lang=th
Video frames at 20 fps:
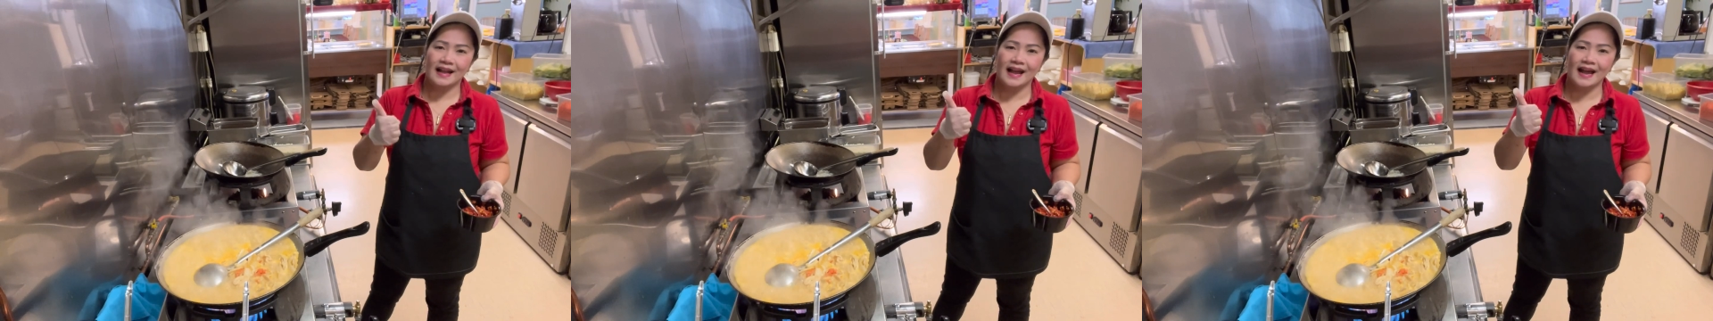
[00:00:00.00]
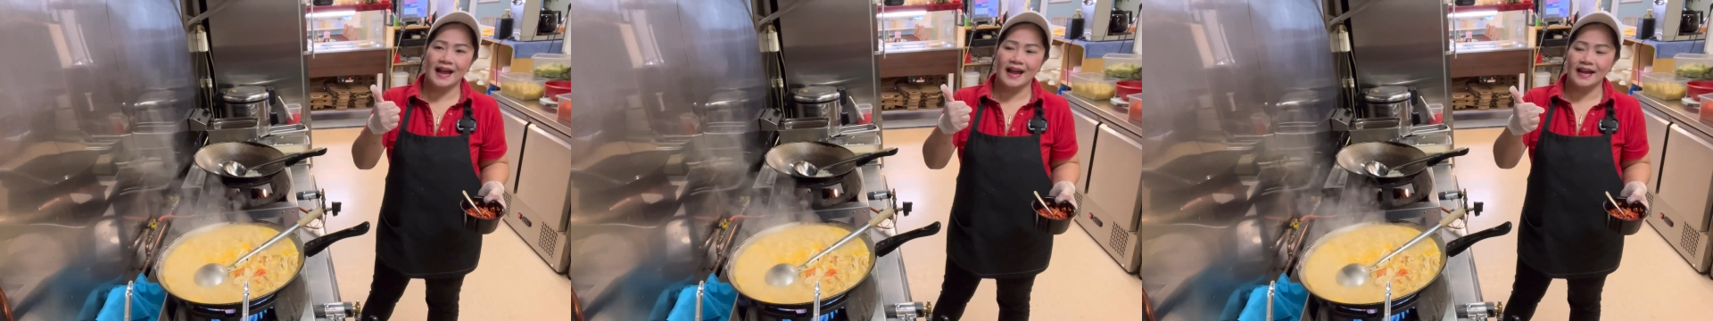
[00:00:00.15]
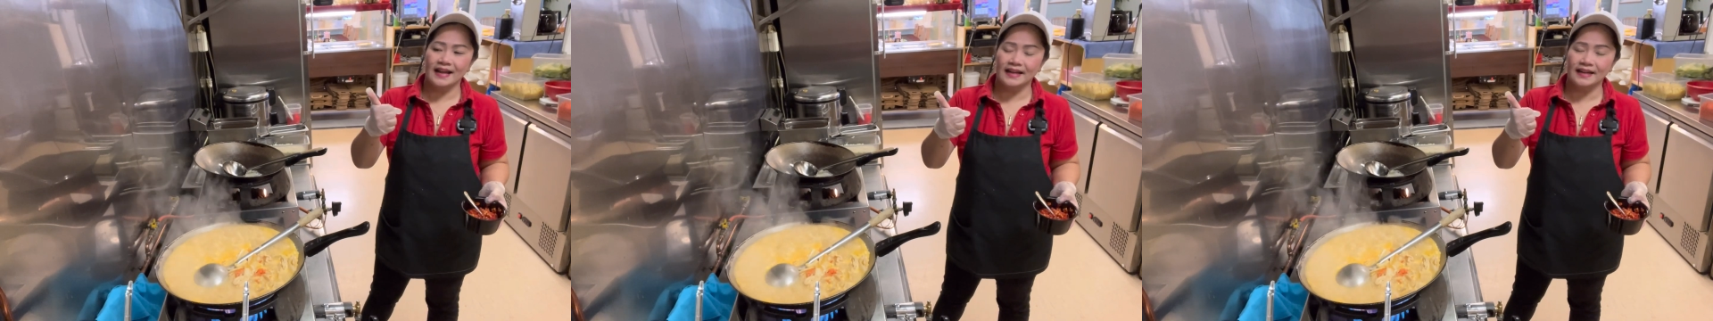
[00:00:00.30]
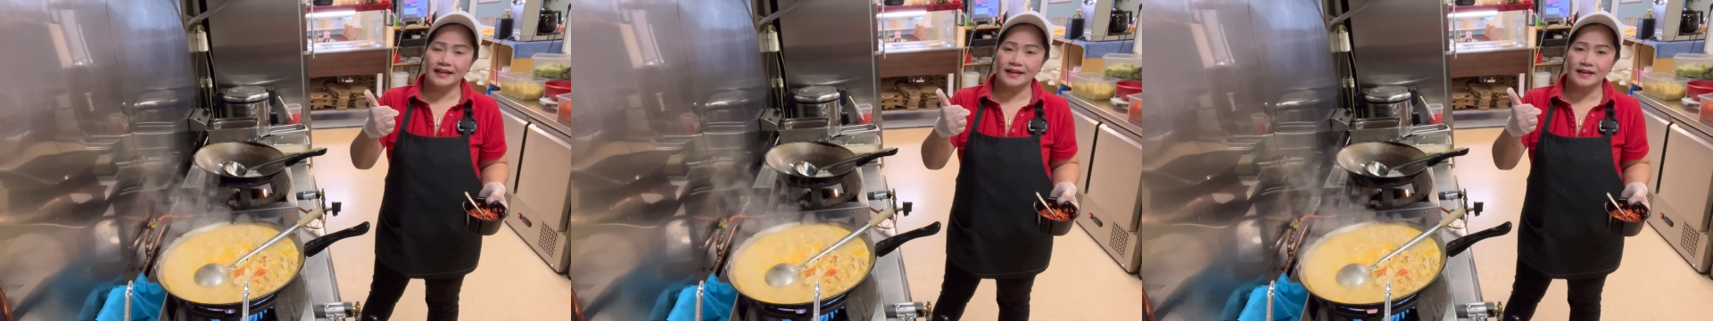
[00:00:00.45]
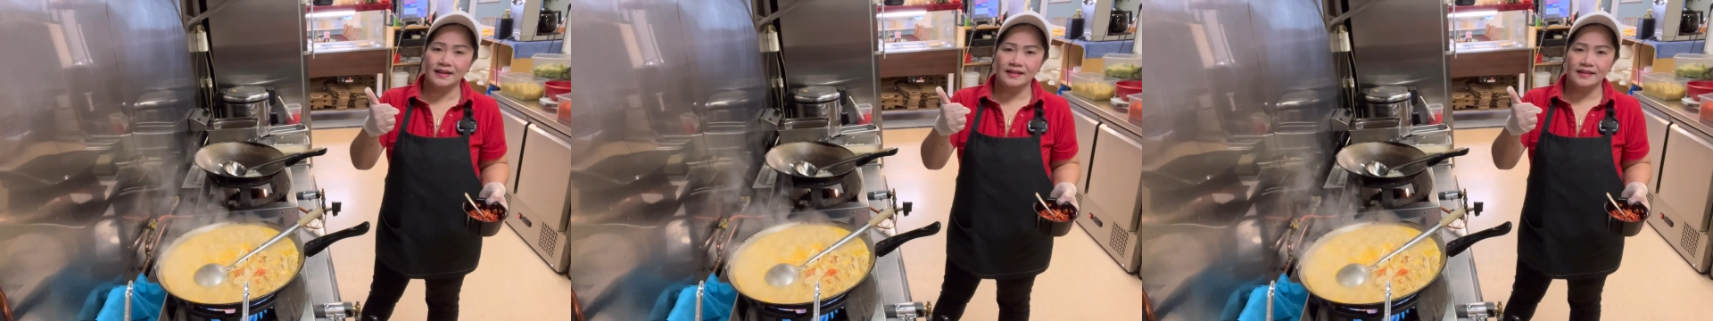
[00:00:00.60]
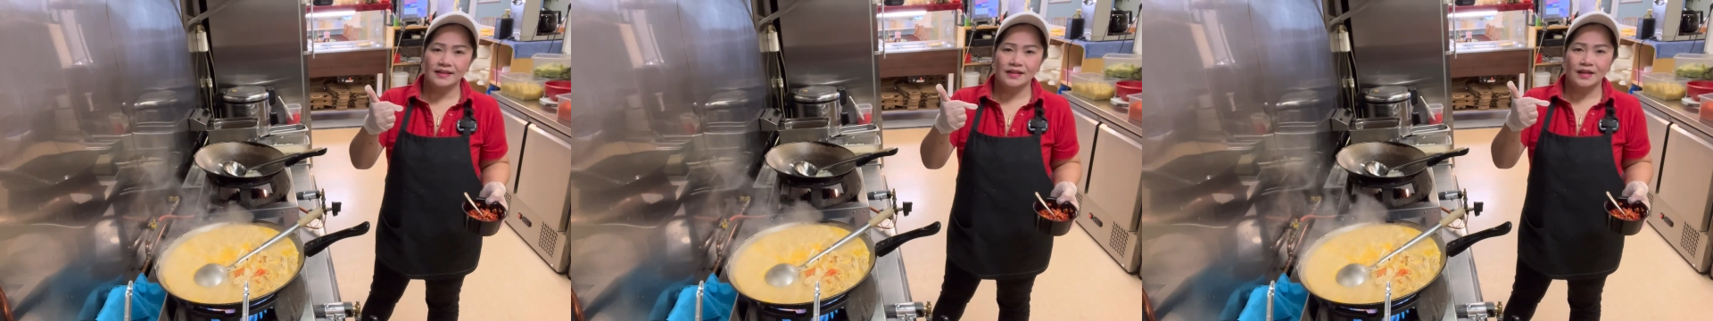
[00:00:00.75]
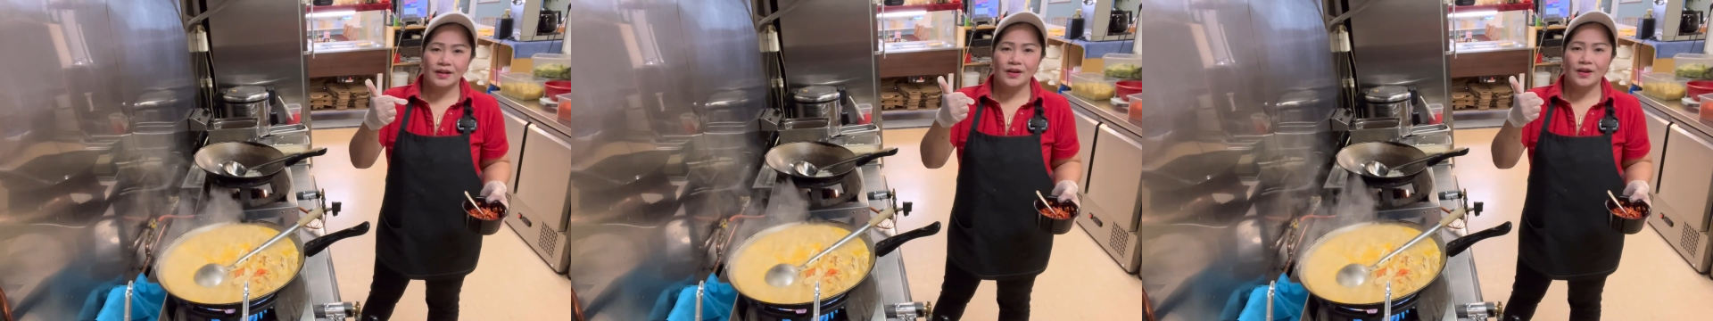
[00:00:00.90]
ค่า
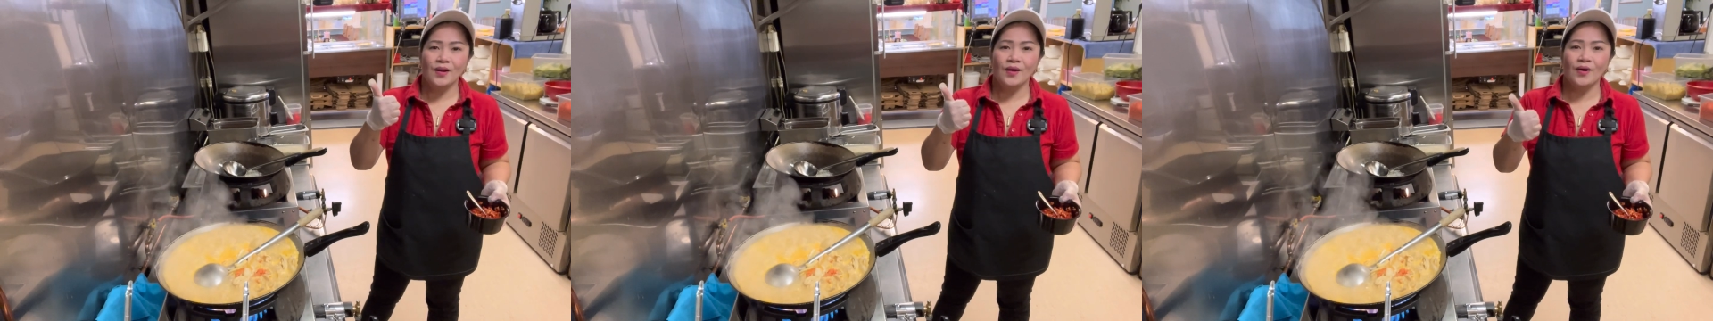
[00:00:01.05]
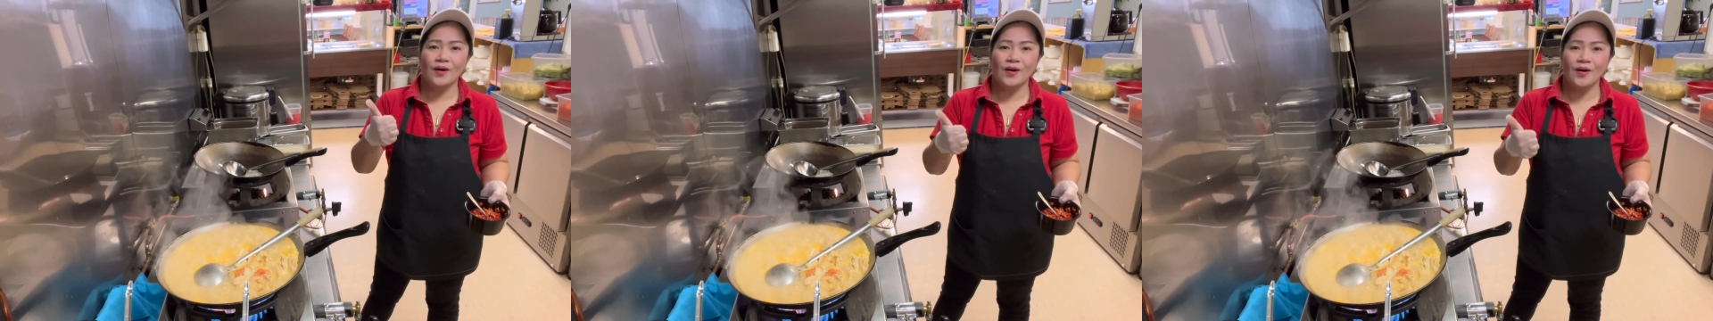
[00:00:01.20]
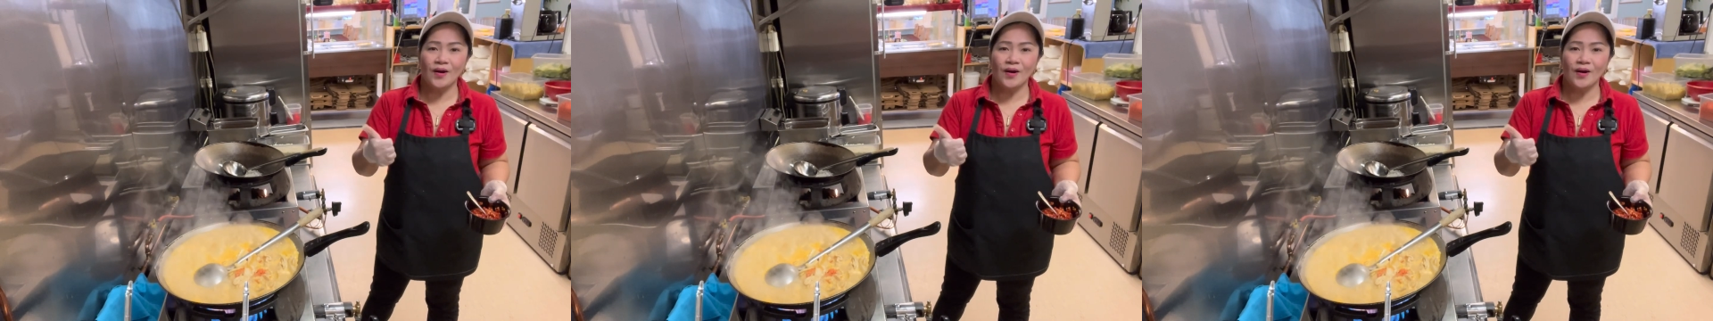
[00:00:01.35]
น